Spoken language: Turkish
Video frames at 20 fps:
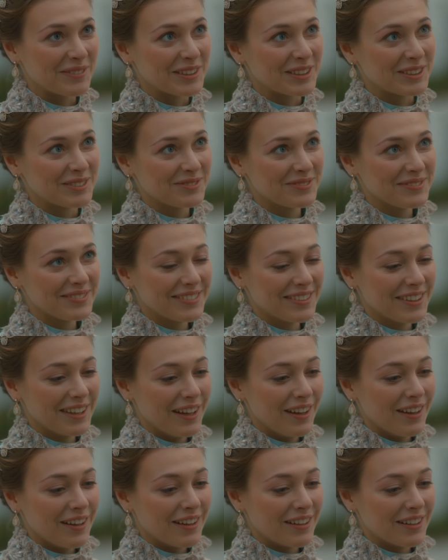Anlamadım.
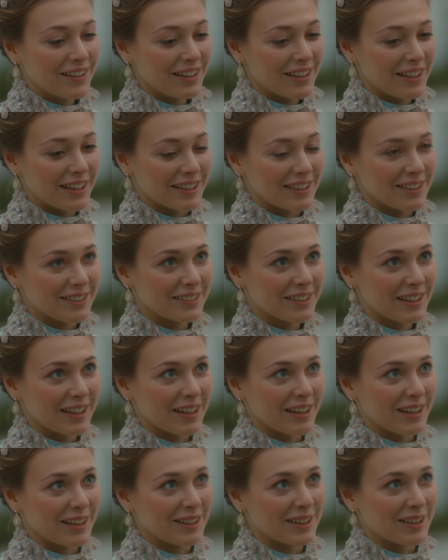Lakin
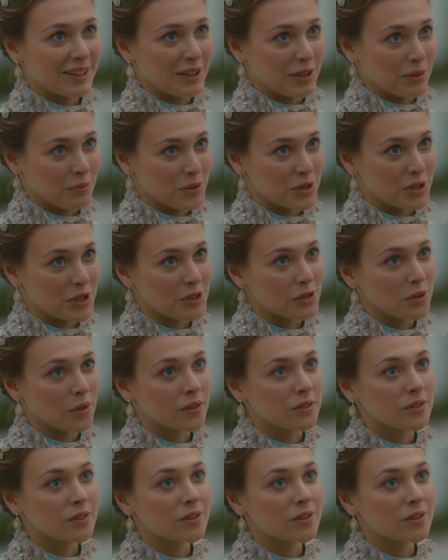herhalde iyi bir şey